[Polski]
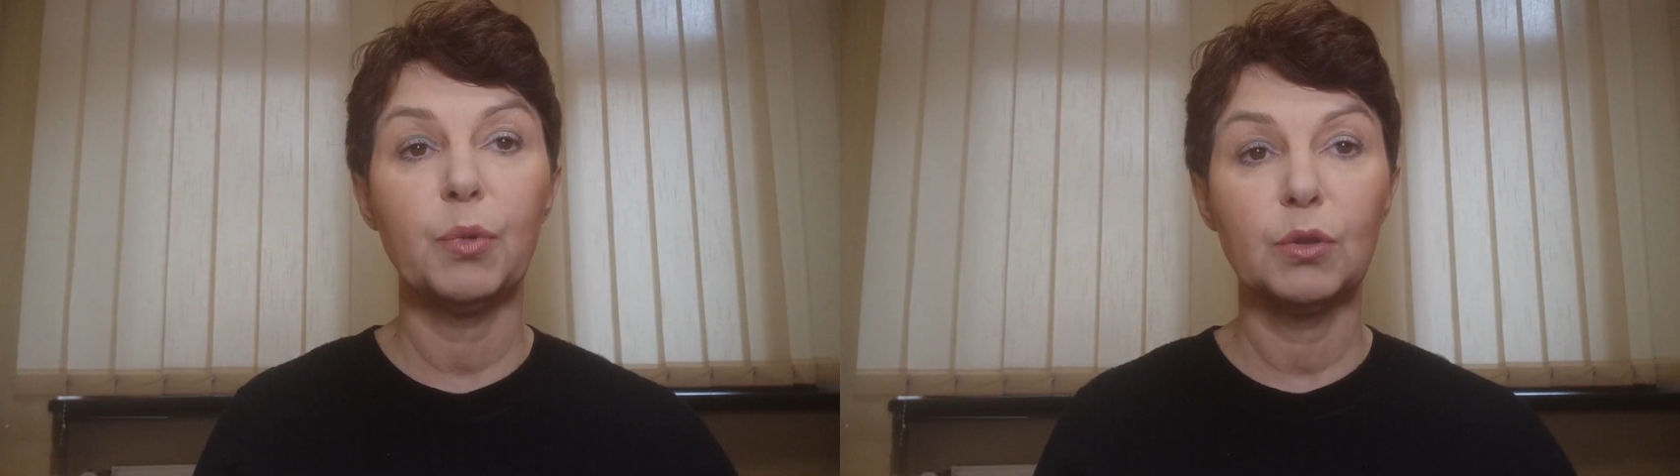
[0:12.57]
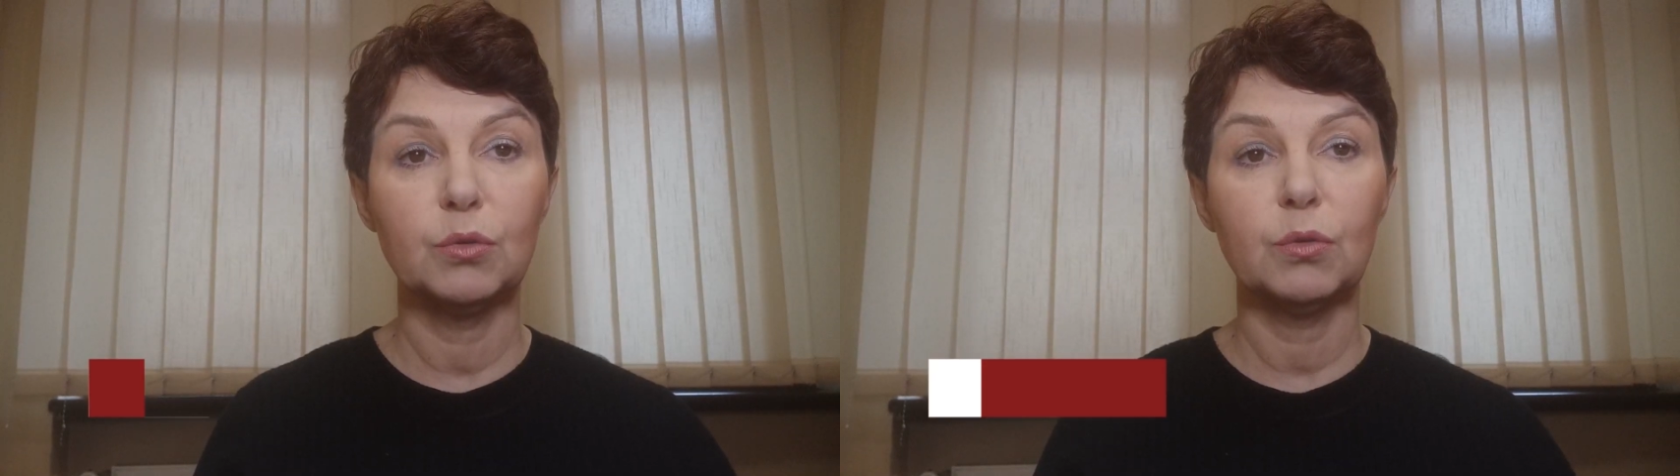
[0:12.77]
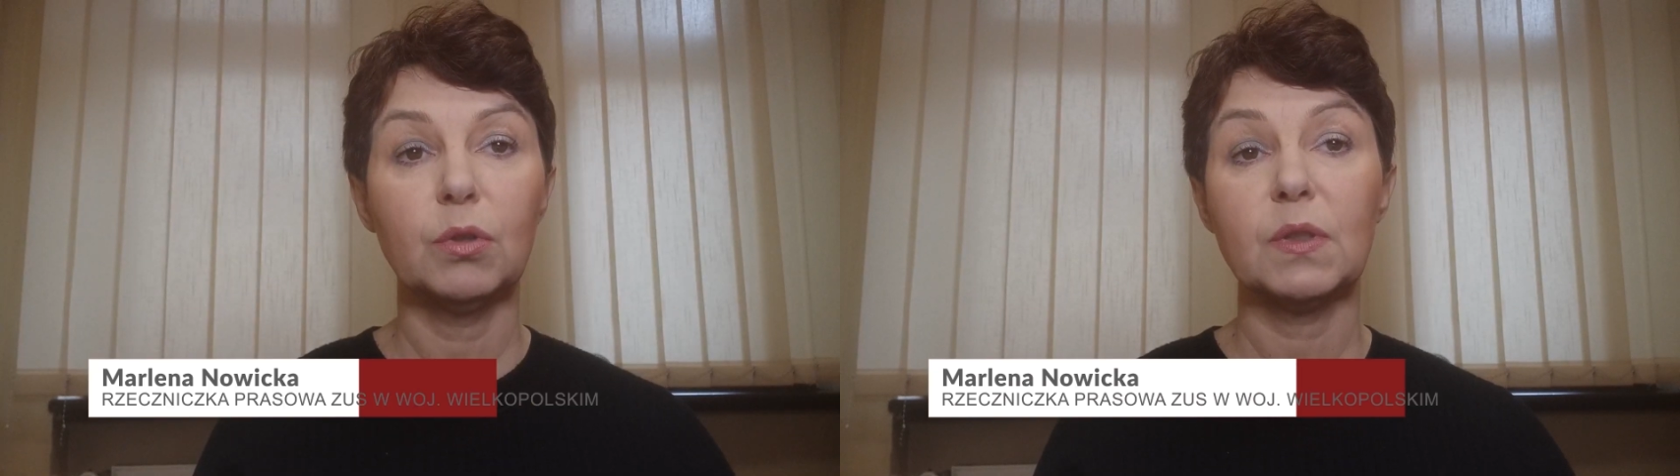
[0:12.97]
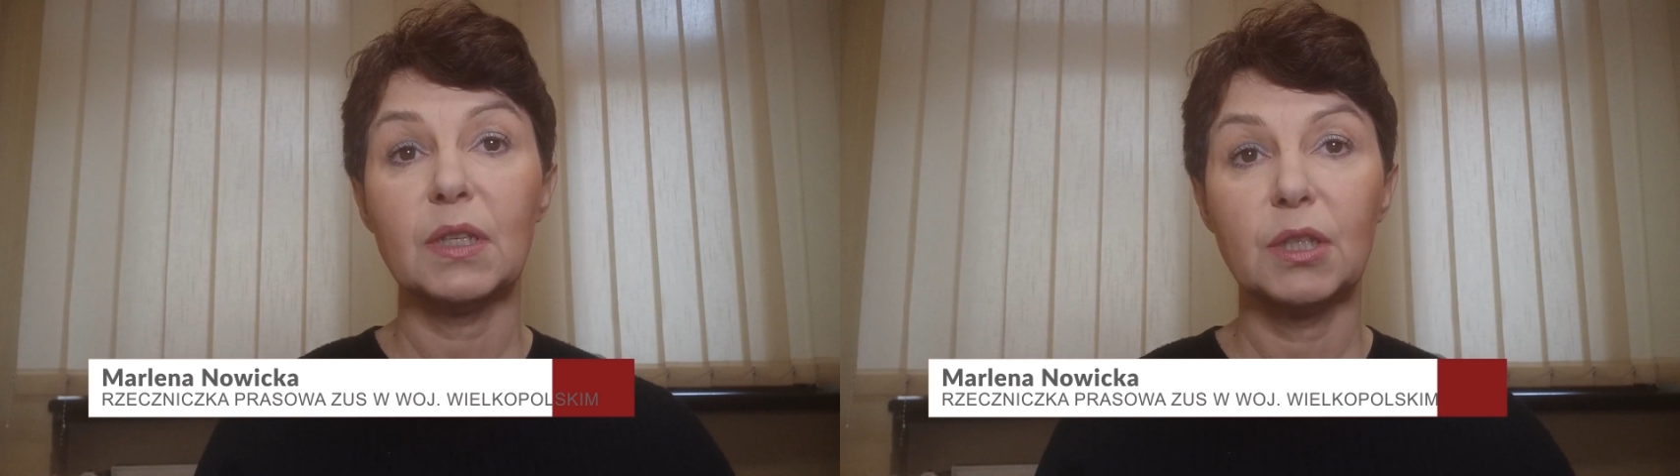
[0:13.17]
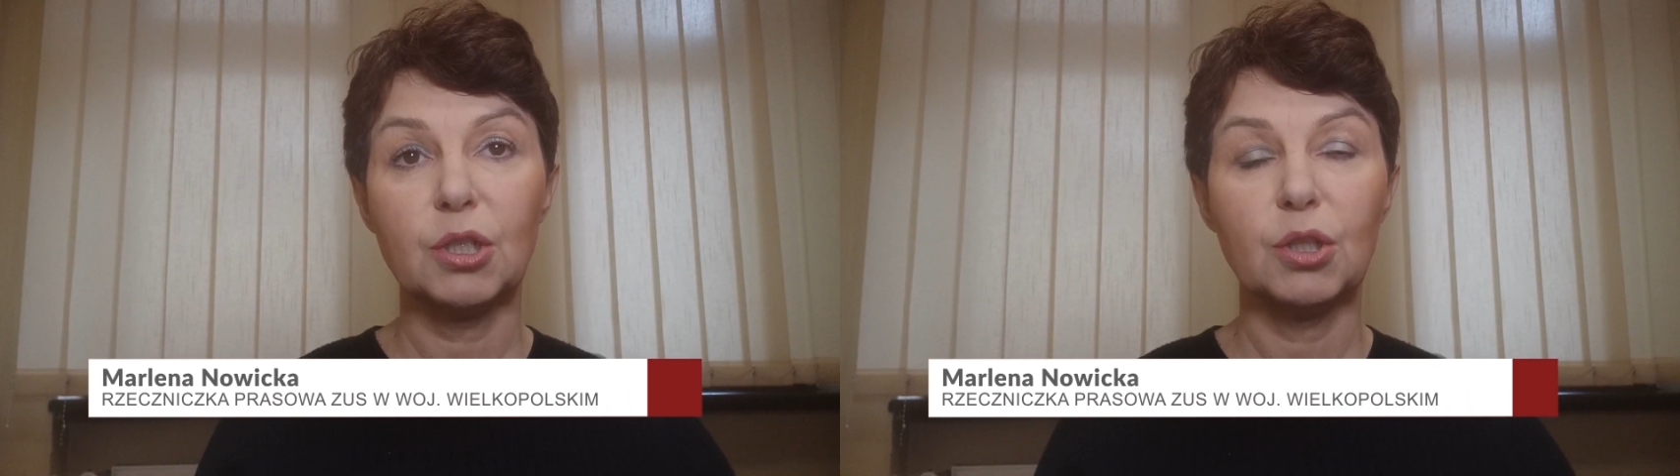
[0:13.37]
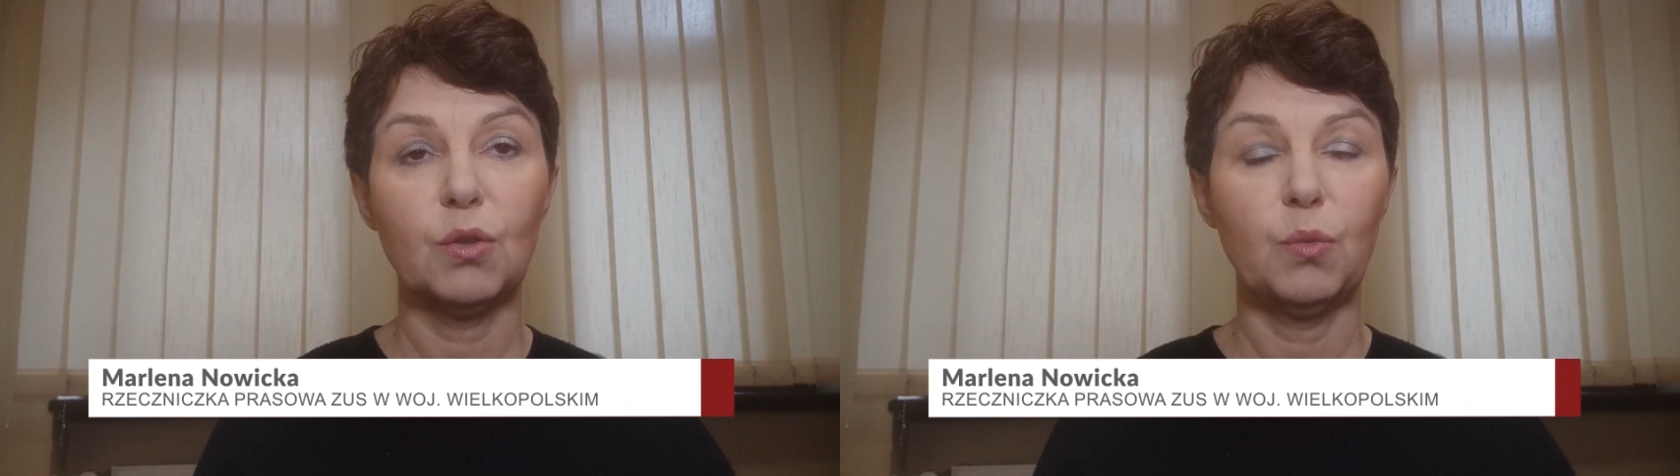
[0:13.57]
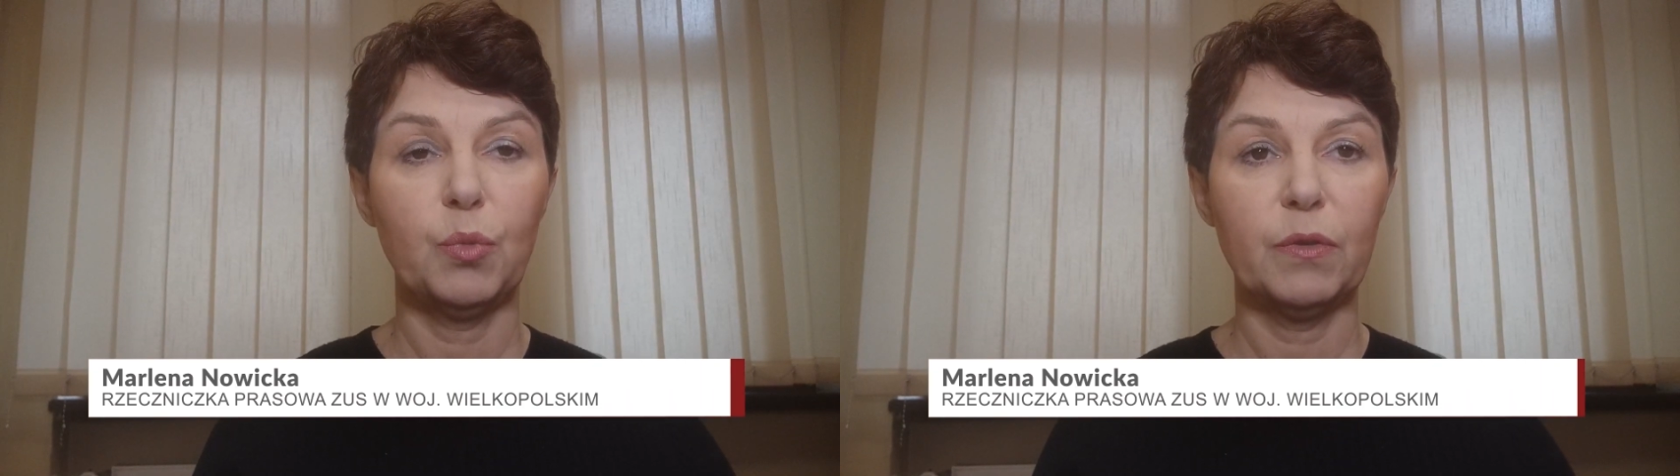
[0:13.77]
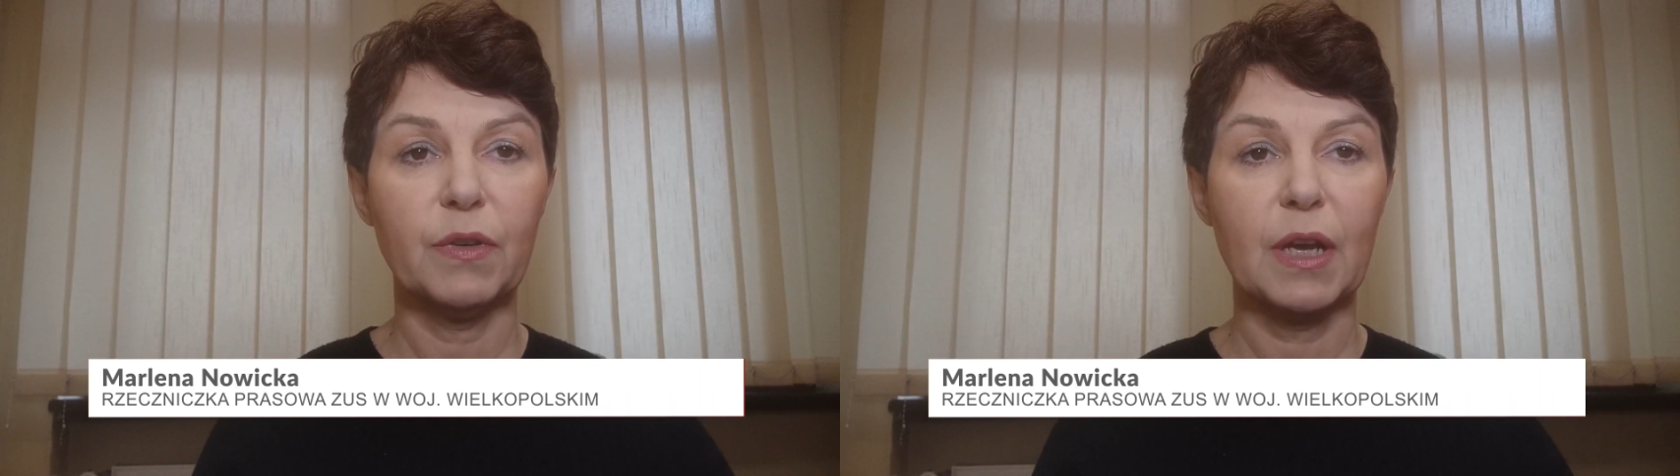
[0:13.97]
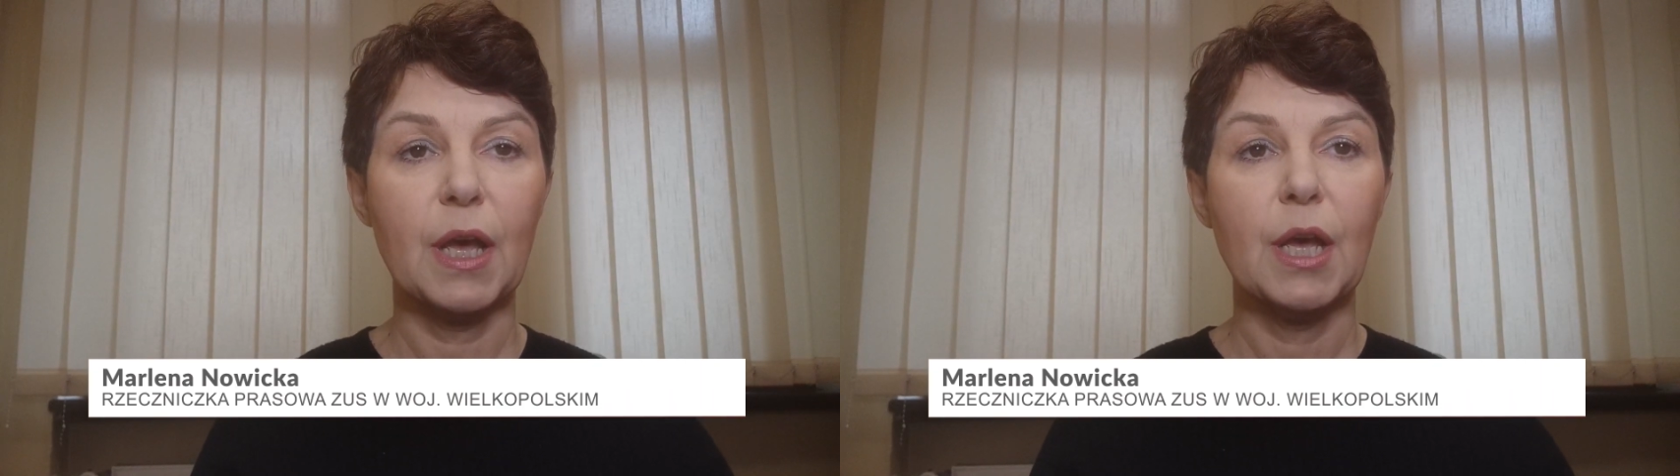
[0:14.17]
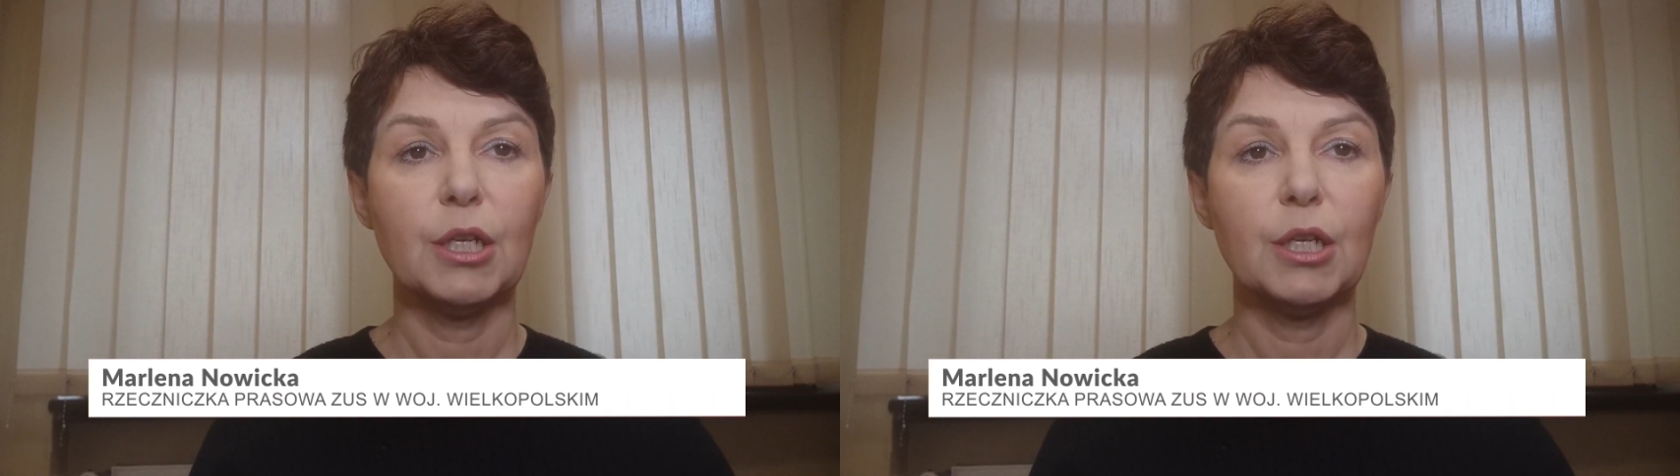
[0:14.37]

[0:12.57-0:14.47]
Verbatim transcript: bonu ostatecznie upływa